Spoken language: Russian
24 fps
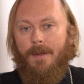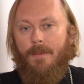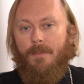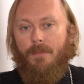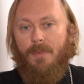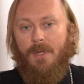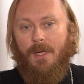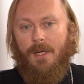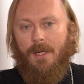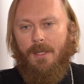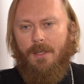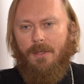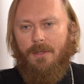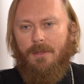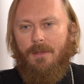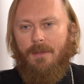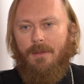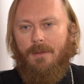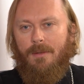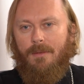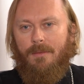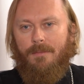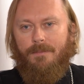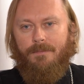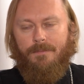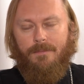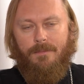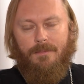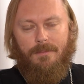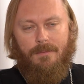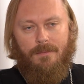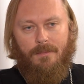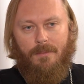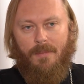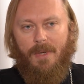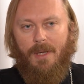меня конечно,
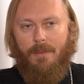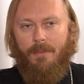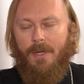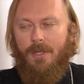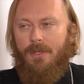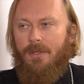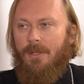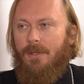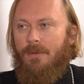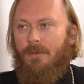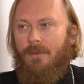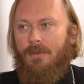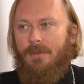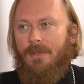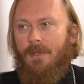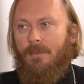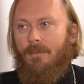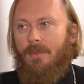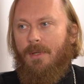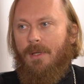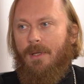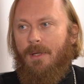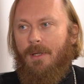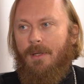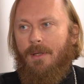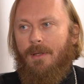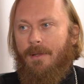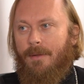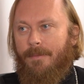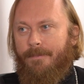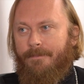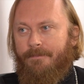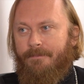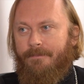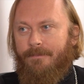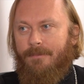мои большие друзья были книги.